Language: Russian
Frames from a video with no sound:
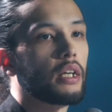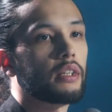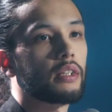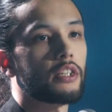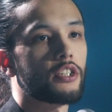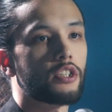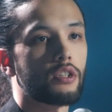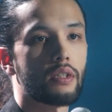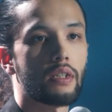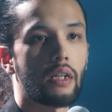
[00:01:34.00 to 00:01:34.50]
я
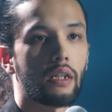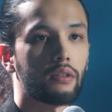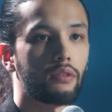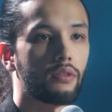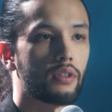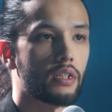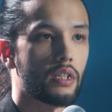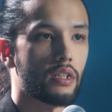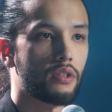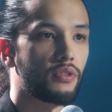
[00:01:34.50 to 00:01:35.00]
начал
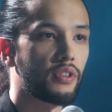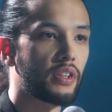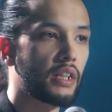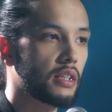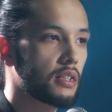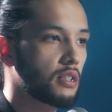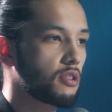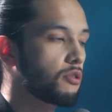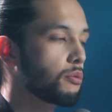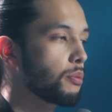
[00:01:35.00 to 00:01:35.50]
сталкиваться с
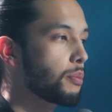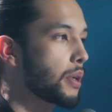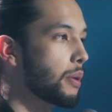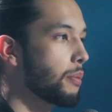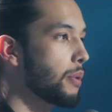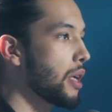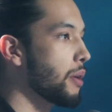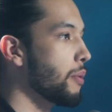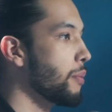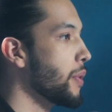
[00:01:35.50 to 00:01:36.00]
финансовыми
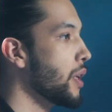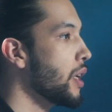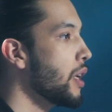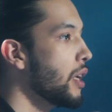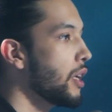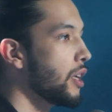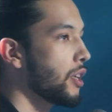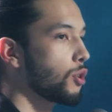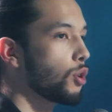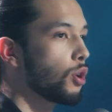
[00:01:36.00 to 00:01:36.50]
проблемами
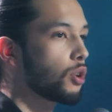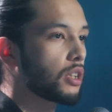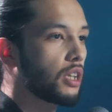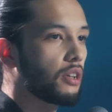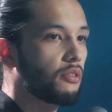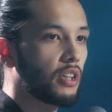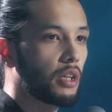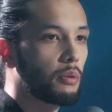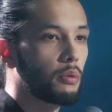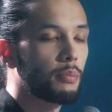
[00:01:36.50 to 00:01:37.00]
и долгое
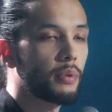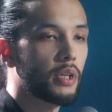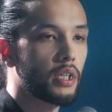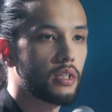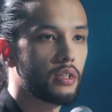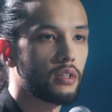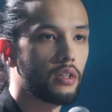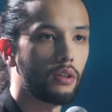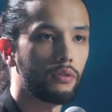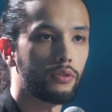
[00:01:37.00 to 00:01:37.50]
время
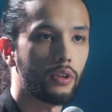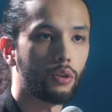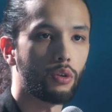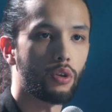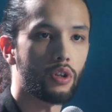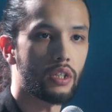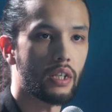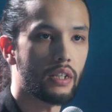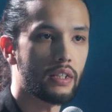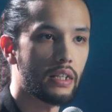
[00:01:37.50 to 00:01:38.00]
просидел в
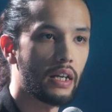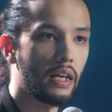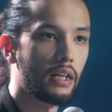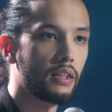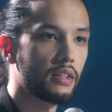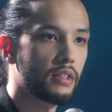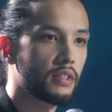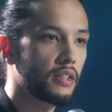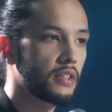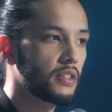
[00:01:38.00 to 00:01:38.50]
такой
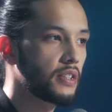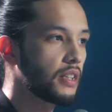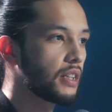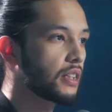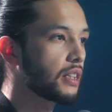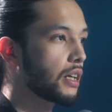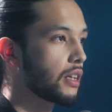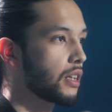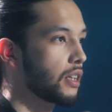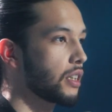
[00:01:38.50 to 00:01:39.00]
социальной сети,
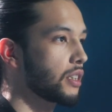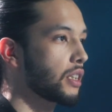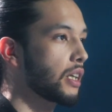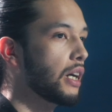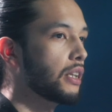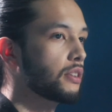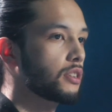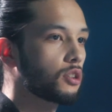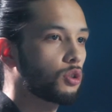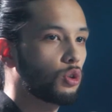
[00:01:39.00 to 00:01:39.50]
как
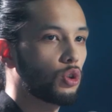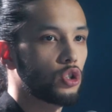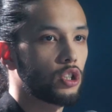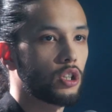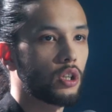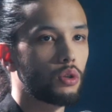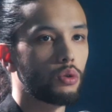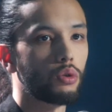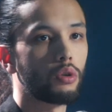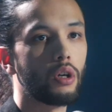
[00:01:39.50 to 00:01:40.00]

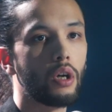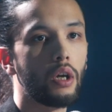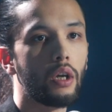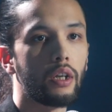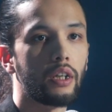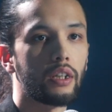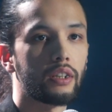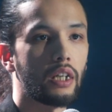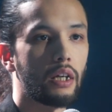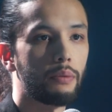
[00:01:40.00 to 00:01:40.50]
headhunter.ru.
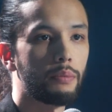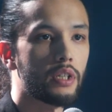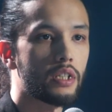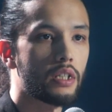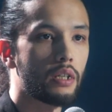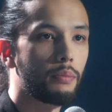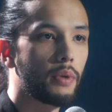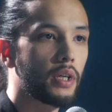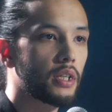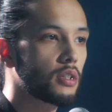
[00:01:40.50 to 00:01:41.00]
И там я
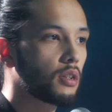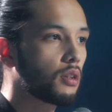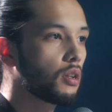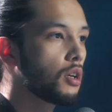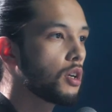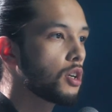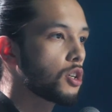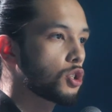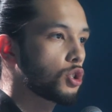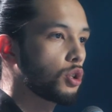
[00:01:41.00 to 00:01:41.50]
заметил,
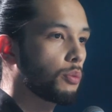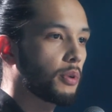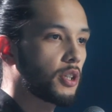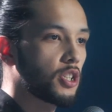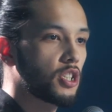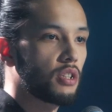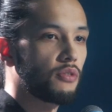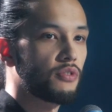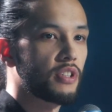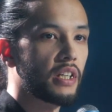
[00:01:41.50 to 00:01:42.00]
что
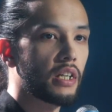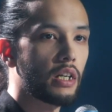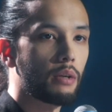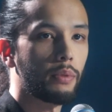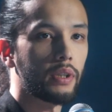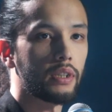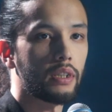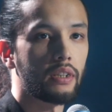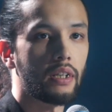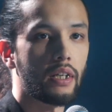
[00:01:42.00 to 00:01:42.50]
почти все
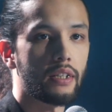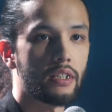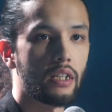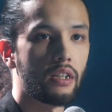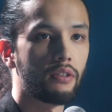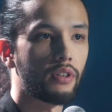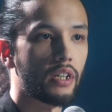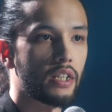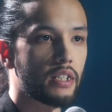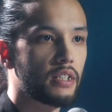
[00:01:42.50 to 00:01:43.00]

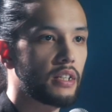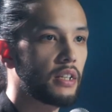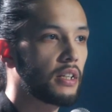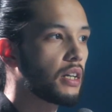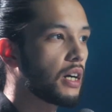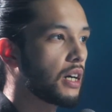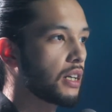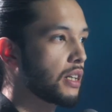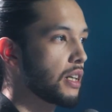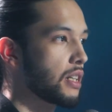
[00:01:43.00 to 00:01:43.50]
работодатели в России,
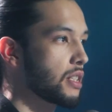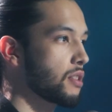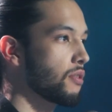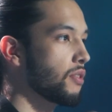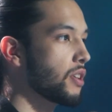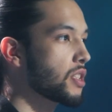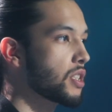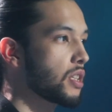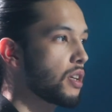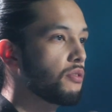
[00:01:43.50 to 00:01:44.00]

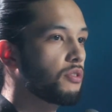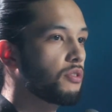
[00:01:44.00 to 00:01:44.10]
оказывается,